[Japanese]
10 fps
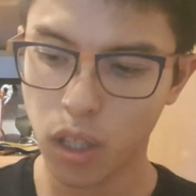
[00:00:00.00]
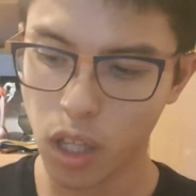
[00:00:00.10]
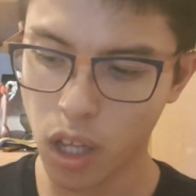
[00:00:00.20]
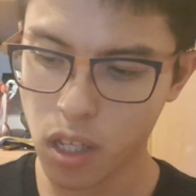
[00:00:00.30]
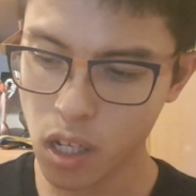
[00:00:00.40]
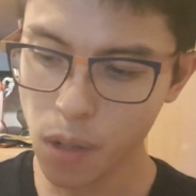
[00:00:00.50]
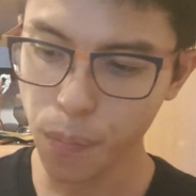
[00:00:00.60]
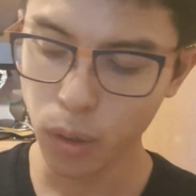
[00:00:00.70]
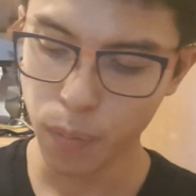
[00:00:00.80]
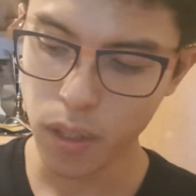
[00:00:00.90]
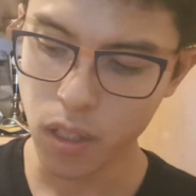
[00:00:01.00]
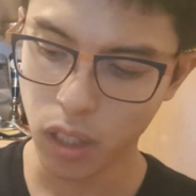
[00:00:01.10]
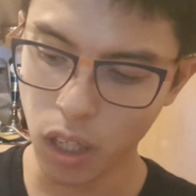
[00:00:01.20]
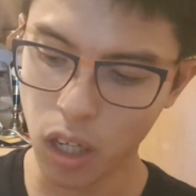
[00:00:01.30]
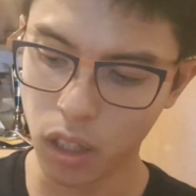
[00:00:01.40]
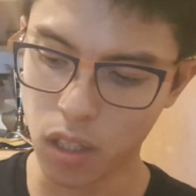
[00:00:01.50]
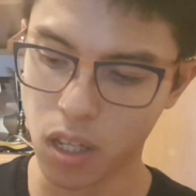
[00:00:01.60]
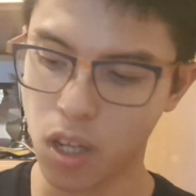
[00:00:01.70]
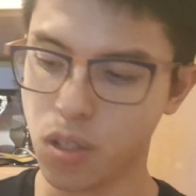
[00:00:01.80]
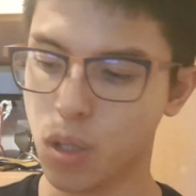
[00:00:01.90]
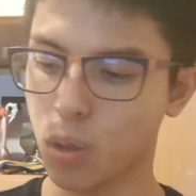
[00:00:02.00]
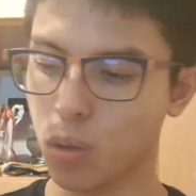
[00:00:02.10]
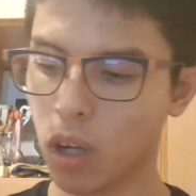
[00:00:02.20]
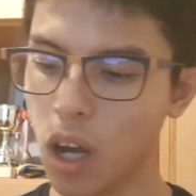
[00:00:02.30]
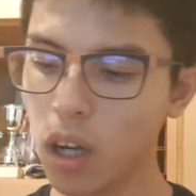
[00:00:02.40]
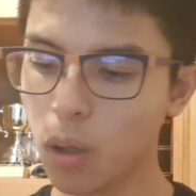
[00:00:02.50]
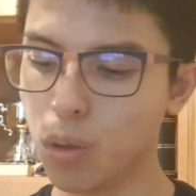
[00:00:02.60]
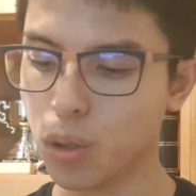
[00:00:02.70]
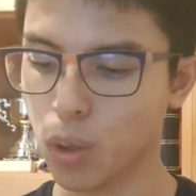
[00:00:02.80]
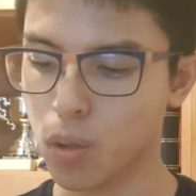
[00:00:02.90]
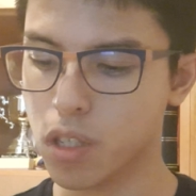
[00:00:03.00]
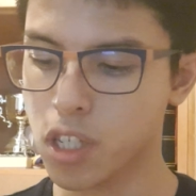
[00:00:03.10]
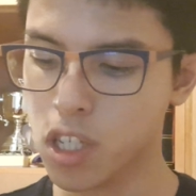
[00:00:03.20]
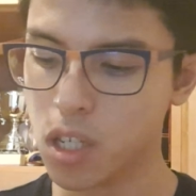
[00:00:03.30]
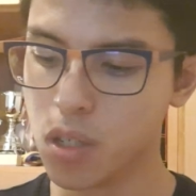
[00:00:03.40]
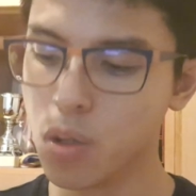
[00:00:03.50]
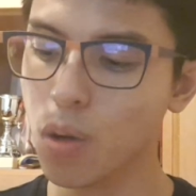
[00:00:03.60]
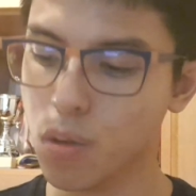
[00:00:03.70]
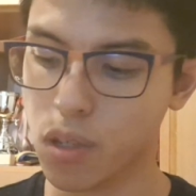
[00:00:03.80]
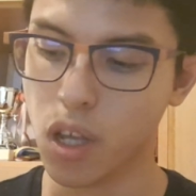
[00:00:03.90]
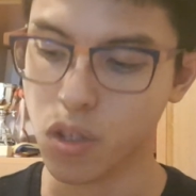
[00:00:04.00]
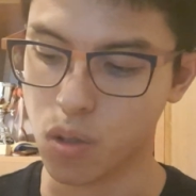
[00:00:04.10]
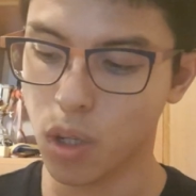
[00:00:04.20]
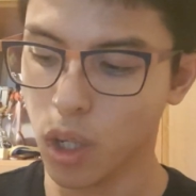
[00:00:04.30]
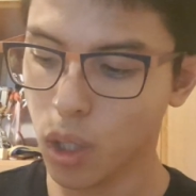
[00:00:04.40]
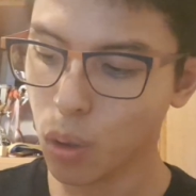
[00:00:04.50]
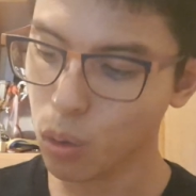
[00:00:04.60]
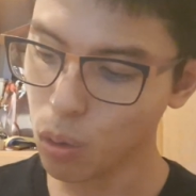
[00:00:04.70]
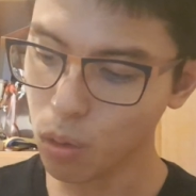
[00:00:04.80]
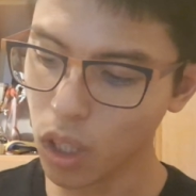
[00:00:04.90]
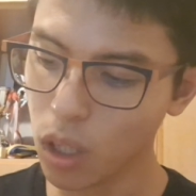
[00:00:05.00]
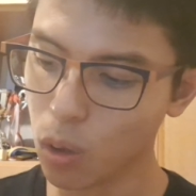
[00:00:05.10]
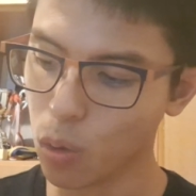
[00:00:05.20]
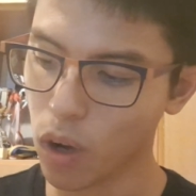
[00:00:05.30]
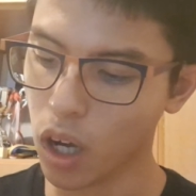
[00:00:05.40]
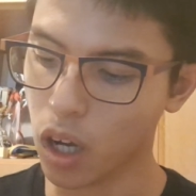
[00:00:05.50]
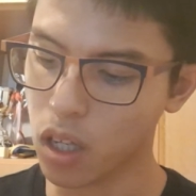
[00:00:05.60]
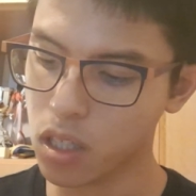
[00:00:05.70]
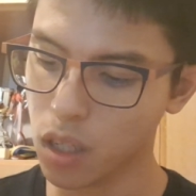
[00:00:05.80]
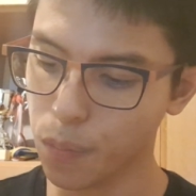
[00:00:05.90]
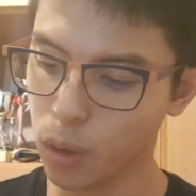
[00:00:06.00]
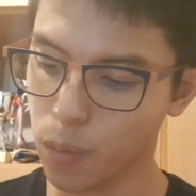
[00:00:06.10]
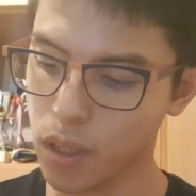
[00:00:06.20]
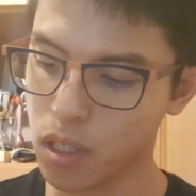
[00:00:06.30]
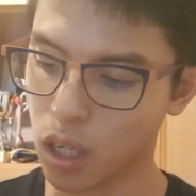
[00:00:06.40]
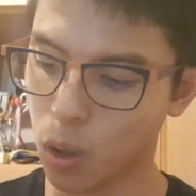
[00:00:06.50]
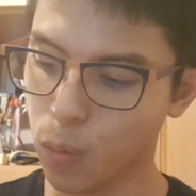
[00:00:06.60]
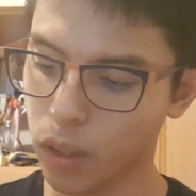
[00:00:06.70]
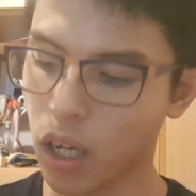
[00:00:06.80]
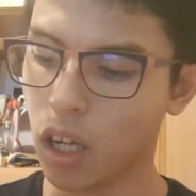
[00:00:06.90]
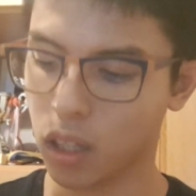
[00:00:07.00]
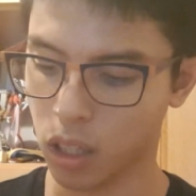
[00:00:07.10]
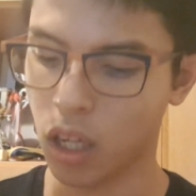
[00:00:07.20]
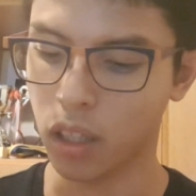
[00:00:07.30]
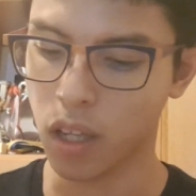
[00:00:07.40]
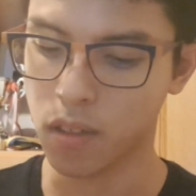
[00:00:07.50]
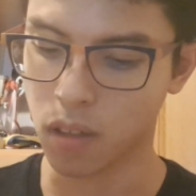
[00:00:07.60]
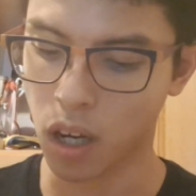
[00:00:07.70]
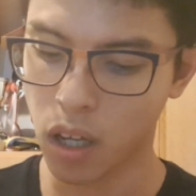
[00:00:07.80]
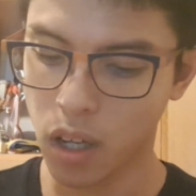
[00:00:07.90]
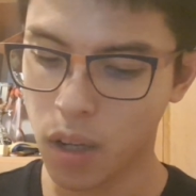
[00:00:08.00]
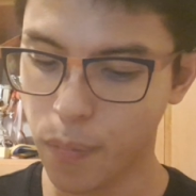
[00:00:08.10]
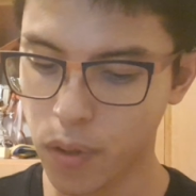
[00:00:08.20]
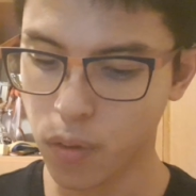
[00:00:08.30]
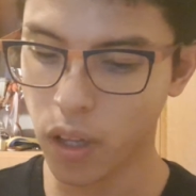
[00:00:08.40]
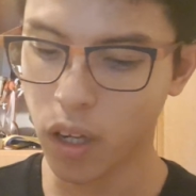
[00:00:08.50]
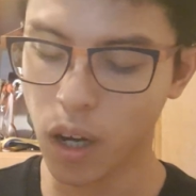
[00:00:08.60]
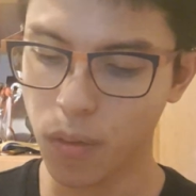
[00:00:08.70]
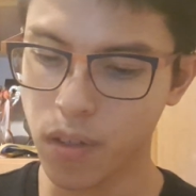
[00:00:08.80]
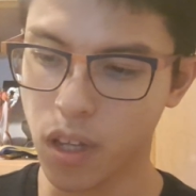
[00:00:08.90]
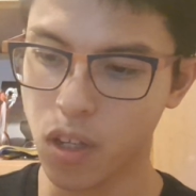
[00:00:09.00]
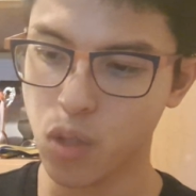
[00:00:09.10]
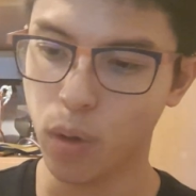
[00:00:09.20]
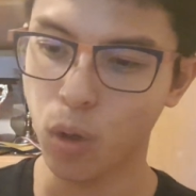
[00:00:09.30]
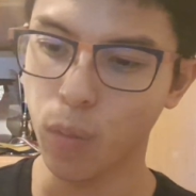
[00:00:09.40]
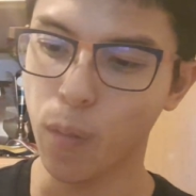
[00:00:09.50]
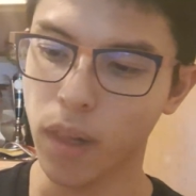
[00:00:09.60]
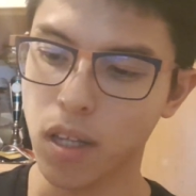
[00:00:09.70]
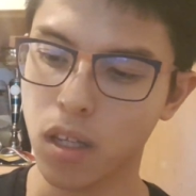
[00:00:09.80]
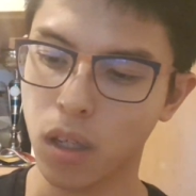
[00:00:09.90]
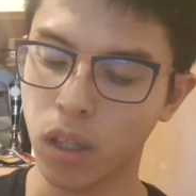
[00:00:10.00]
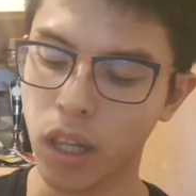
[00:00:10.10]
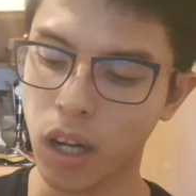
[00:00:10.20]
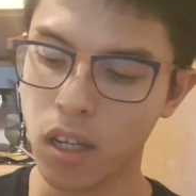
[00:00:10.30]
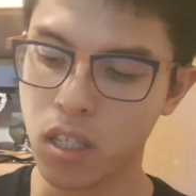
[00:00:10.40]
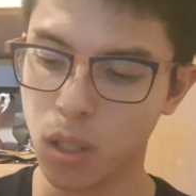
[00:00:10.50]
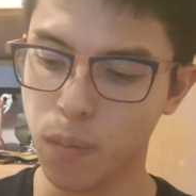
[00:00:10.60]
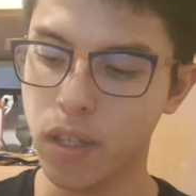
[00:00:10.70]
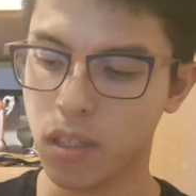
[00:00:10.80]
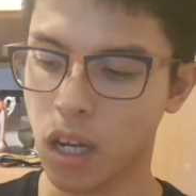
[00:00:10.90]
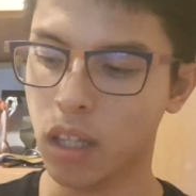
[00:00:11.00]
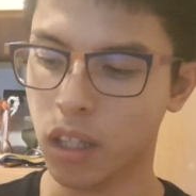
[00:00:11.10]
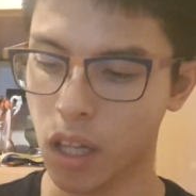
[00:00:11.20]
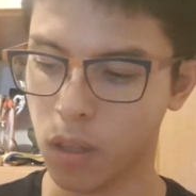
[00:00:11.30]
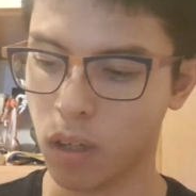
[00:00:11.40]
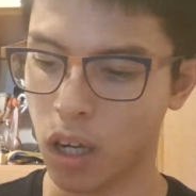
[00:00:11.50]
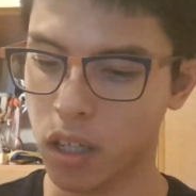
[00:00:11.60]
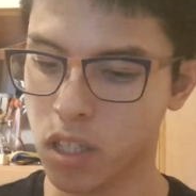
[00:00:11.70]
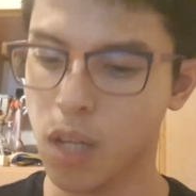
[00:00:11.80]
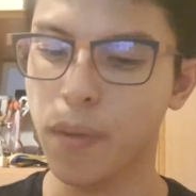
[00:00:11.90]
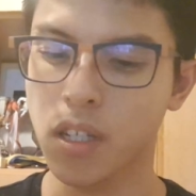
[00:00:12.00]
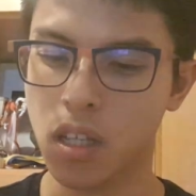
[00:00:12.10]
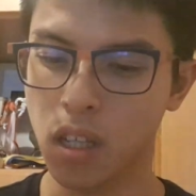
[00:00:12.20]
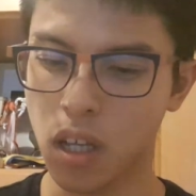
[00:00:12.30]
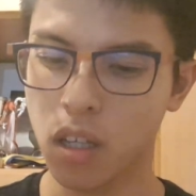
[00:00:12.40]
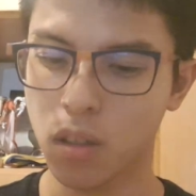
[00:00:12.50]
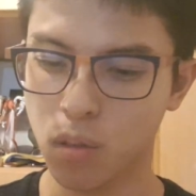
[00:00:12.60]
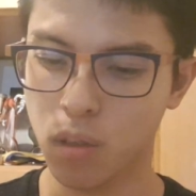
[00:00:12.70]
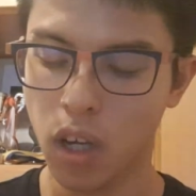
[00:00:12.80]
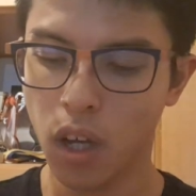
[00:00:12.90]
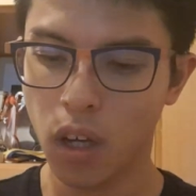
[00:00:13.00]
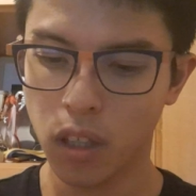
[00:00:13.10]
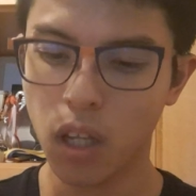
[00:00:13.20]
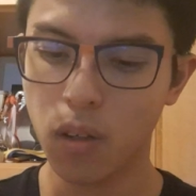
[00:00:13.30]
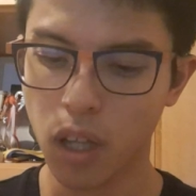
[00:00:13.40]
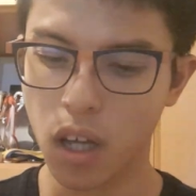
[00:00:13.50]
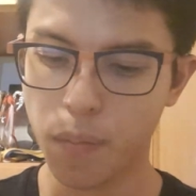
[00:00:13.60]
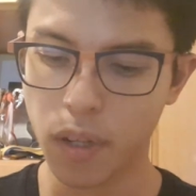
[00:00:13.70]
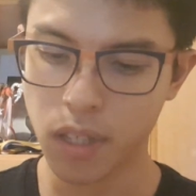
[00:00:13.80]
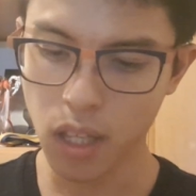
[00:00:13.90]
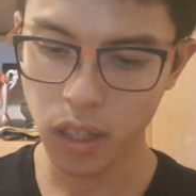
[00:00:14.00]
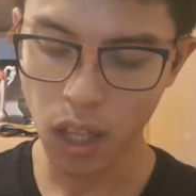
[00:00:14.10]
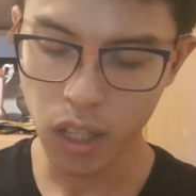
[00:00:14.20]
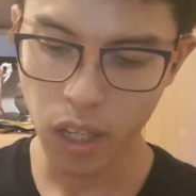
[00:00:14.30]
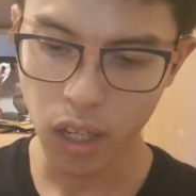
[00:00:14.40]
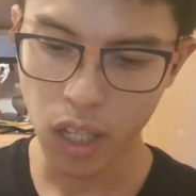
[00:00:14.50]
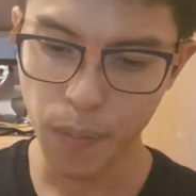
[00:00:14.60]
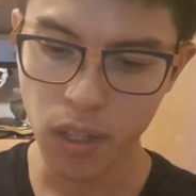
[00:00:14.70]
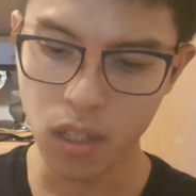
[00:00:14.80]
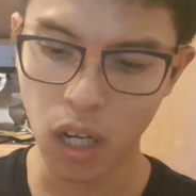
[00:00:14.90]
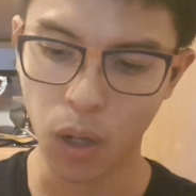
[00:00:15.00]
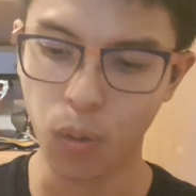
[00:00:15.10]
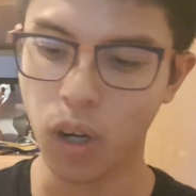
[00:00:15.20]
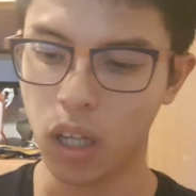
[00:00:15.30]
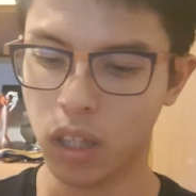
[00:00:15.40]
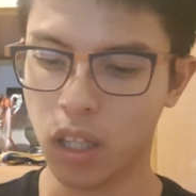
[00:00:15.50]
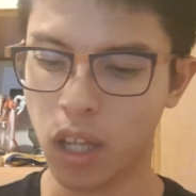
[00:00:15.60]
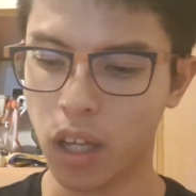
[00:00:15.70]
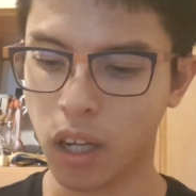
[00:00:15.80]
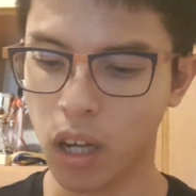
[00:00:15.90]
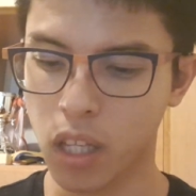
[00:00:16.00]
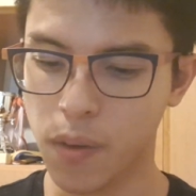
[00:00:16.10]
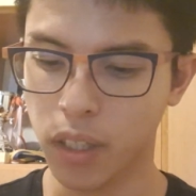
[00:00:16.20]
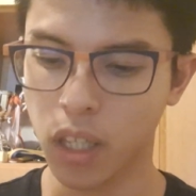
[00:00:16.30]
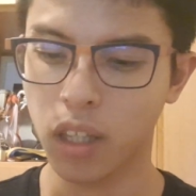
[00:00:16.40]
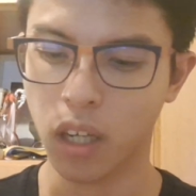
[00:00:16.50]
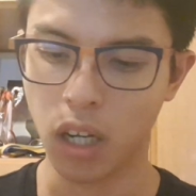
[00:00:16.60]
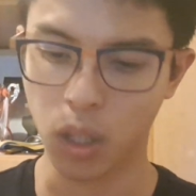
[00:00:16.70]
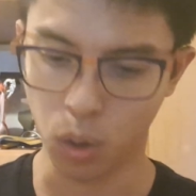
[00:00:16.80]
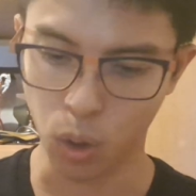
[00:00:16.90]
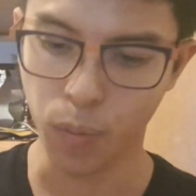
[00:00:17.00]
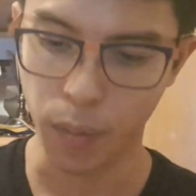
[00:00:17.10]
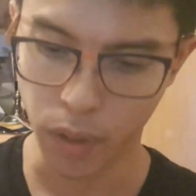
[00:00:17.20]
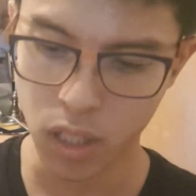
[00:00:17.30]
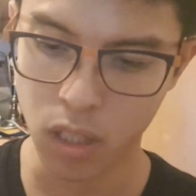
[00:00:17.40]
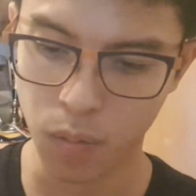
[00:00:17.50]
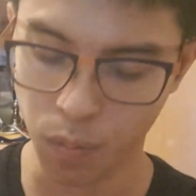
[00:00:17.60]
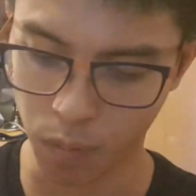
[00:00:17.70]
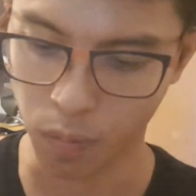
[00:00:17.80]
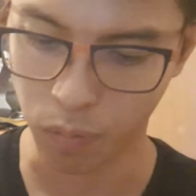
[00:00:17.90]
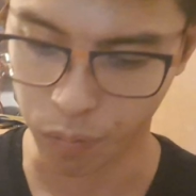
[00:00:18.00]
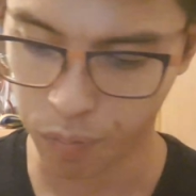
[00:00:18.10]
で、ジャンプのミスがなかった選手でいうと、韓国のジ・ソヨン選手。この女の子はジャンプのミスはほぼなかったんですが、まあ、それ以外の選手はほぼ皆さん何かしらのミスがあったりとかしてましたね。うん。なので、まあ、全体的にミスが多かった大会にはなったかなと思います。うん。